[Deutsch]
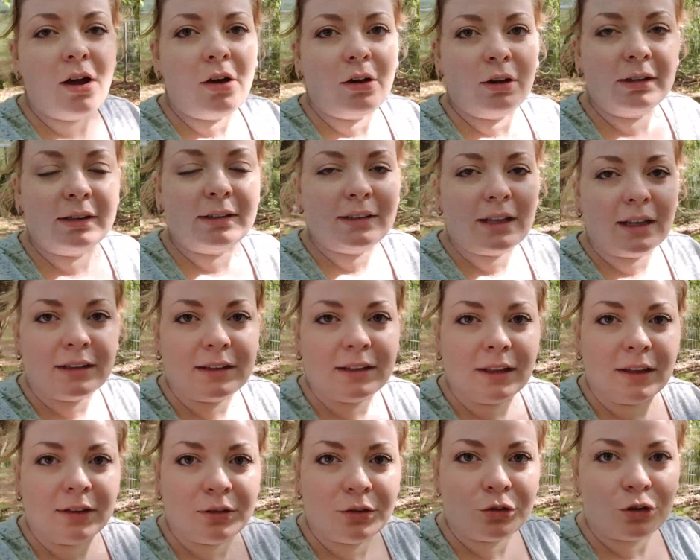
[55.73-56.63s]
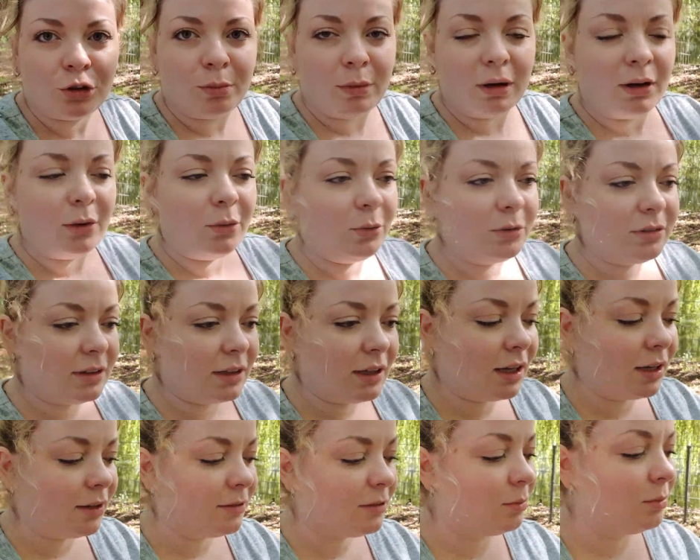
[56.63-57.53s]
Und ich dachte, gehst du schon mal los, dann
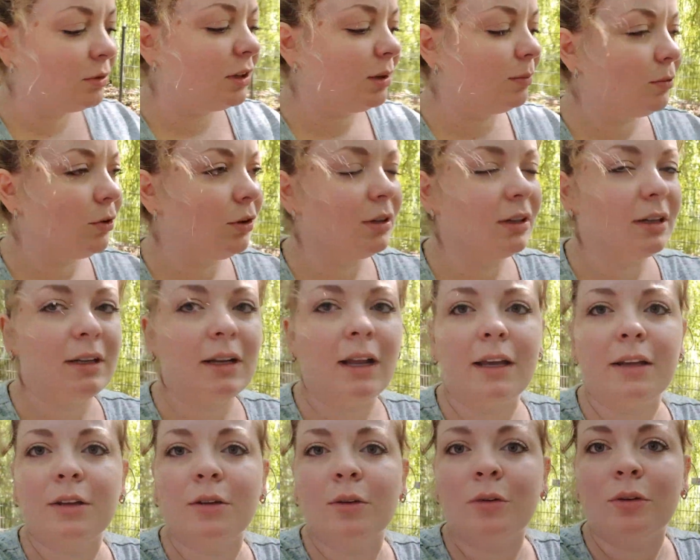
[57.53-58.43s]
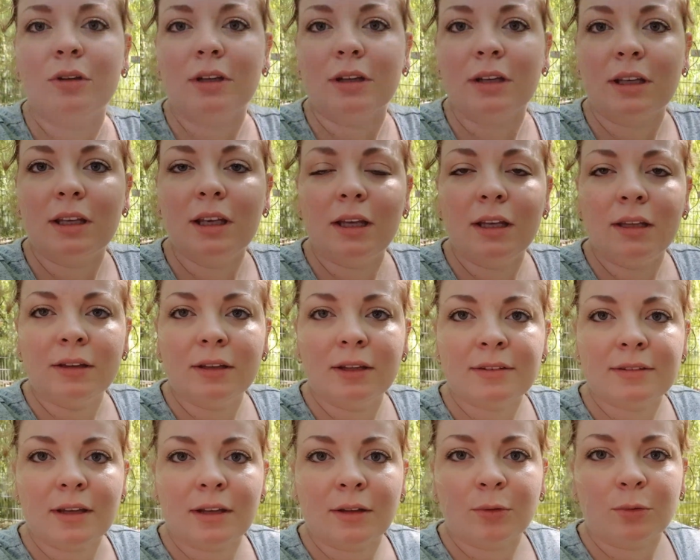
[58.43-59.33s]
kannst du mit ihm noch eine kleine Runde gehen,
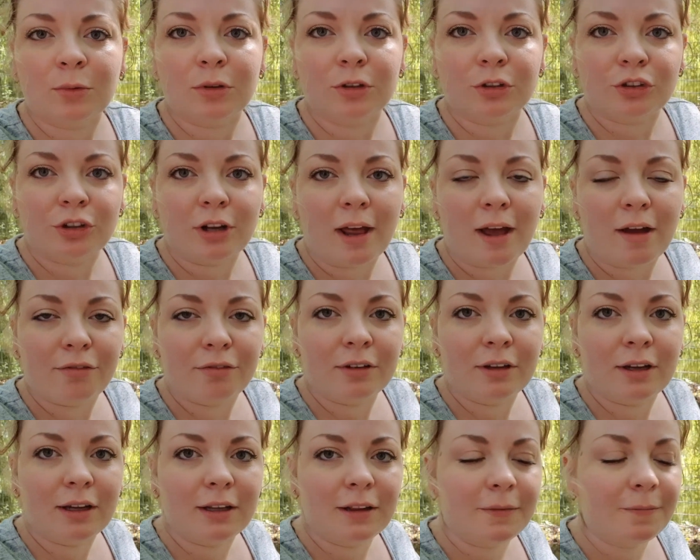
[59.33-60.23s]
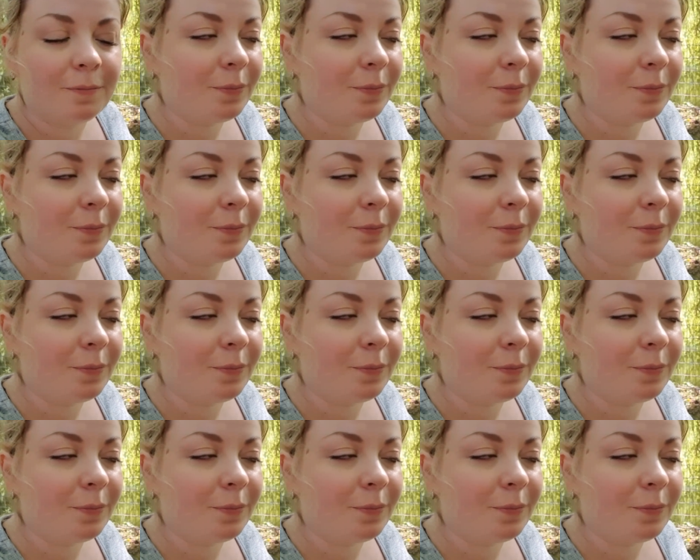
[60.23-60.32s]
dass er in Ruhe schlafen kann.